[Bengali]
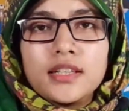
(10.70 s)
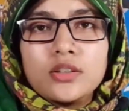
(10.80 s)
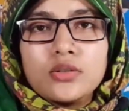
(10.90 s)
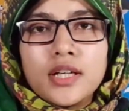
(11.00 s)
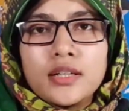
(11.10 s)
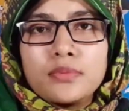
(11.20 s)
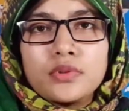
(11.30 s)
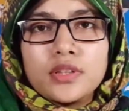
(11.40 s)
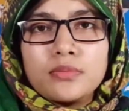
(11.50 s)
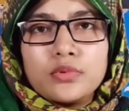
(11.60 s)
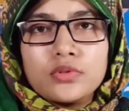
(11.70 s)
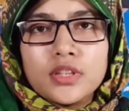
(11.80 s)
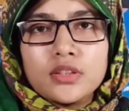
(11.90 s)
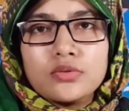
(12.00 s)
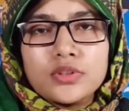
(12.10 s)
কিন্তু রানী প্রতি
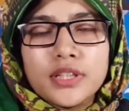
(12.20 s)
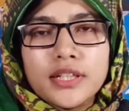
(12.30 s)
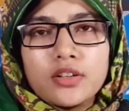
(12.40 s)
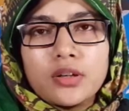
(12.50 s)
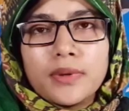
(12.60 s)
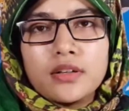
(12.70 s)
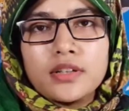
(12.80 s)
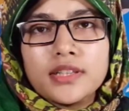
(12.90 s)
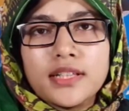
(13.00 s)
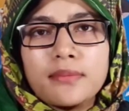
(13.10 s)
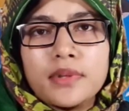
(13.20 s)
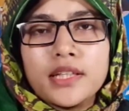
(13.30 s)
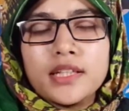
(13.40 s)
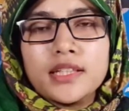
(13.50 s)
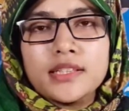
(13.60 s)
মুহূর্তে দুর্জয়কে ক্ষমা করে সামনে
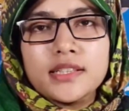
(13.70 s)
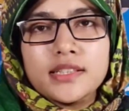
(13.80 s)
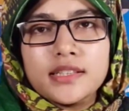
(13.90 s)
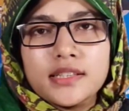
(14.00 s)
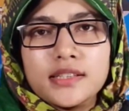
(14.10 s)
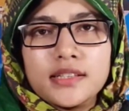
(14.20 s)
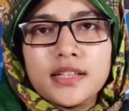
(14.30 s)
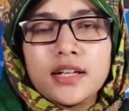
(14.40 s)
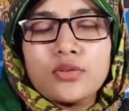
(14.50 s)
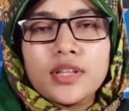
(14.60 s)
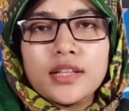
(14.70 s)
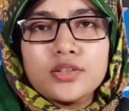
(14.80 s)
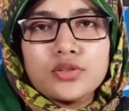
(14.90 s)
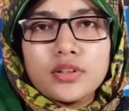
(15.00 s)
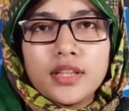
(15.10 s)
এগিয়ে যেতে চেয়েছে কারণ
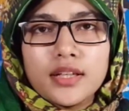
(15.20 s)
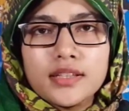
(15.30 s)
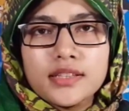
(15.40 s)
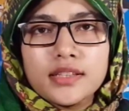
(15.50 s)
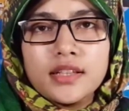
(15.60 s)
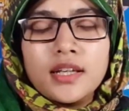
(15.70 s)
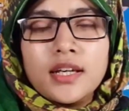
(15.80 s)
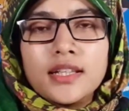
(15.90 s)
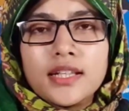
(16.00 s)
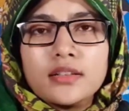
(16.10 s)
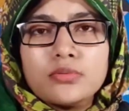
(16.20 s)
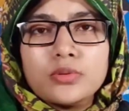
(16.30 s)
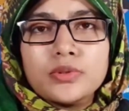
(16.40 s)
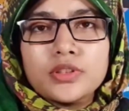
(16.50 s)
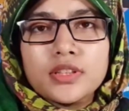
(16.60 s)
তাদের সন্তান আছে তাদের
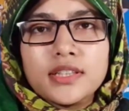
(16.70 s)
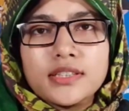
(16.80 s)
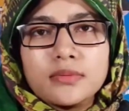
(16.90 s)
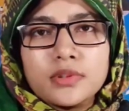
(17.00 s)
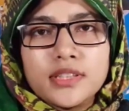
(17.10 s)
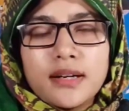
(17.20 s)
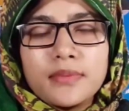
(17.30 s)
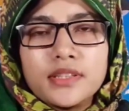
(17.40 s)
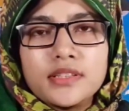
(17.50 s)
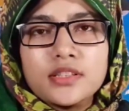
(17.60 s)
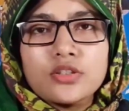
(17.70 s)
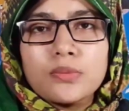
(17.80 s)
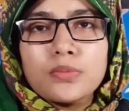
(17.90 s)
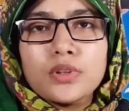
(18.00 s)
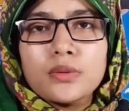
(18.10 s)
ভবিষ্যৎ আছে এবং স্বামী স্ত্রী
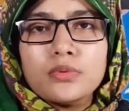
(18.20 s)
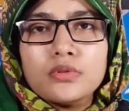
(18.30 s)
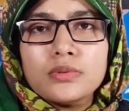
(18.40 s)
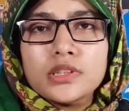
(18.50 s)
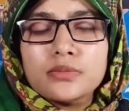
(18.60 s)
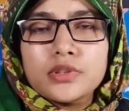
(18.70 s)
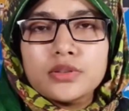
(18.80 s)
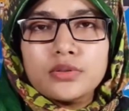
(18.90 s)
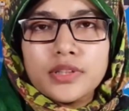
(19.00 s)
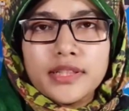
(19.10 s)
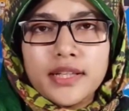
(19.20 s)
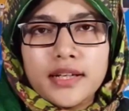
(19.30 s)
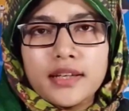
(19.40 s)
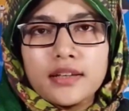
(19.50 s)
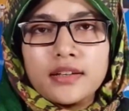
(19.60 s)
সম্পর্কে ভুল বোঝাবুঝি ঘটেই
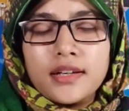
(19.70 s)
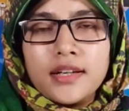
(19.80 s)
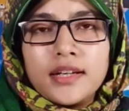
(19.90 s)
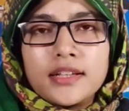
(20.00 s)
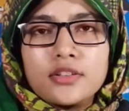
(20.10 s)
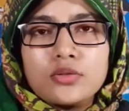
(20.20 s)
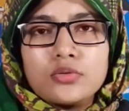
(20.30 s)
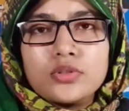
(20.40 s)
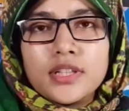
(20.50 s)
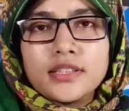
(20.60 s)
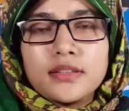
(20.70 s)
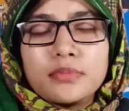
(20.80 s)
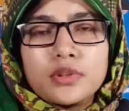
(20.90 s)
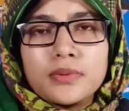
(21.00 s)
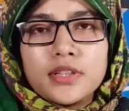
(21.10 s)
থাকে কিন্তু দুর্জয় আজকে
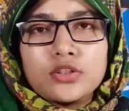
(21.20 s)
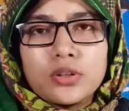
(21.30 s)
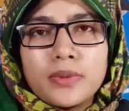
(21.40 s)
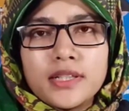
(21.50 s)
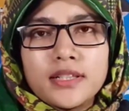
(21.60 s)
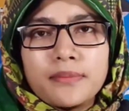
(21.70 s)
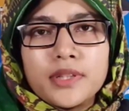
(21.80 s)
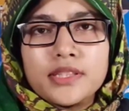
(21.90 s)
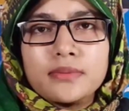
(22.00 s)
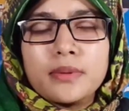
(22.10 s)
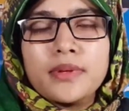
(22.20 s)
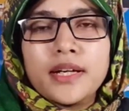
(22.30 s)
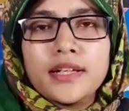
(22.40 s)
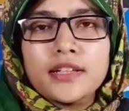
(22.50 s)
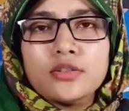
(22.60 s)
পরিবারের সবার সামনে যেভাবে
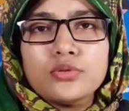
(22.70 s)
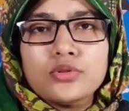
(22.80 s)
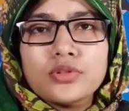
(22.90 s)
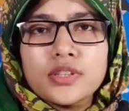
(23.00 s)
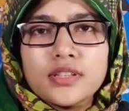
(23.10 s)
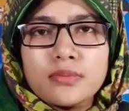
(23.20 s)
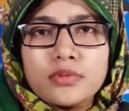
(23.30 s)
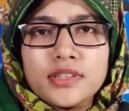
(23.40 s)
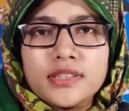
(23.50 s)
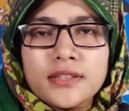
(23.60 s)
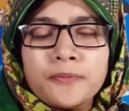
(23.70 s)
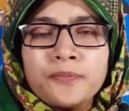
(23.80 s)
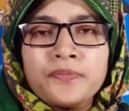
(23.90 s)
রানীকে দুশ্চরিত্রা বলেছে